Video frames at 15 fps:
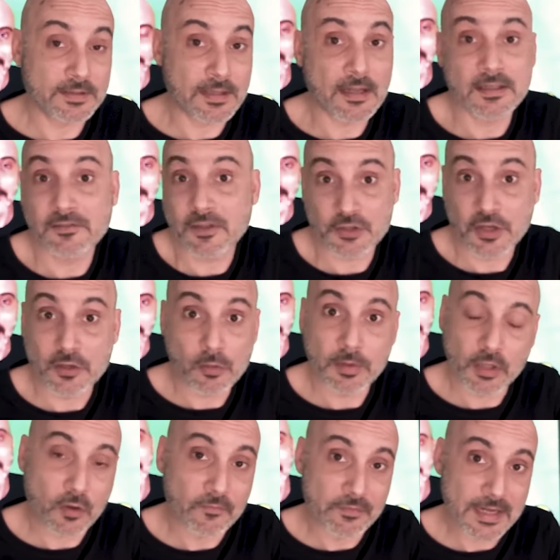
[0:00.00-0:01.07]
stiate facendo
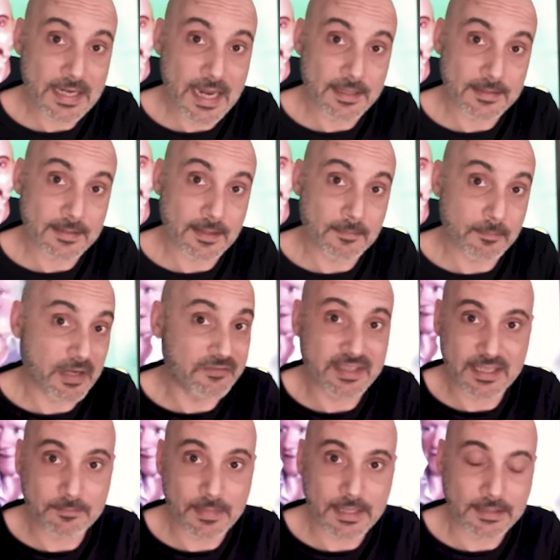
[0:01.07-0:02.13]
per convenienza, per
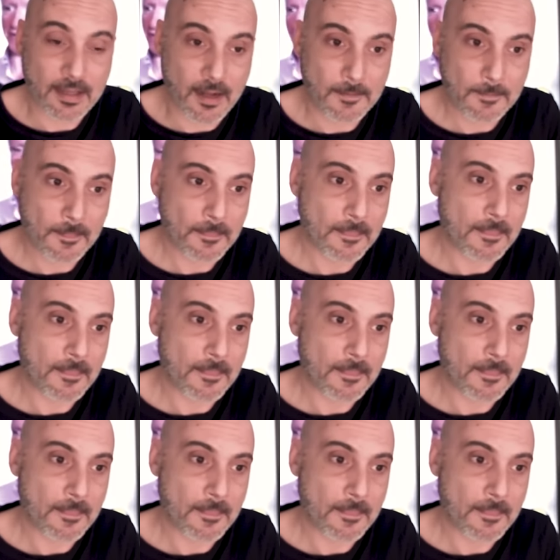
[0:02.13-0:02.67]
visibilità.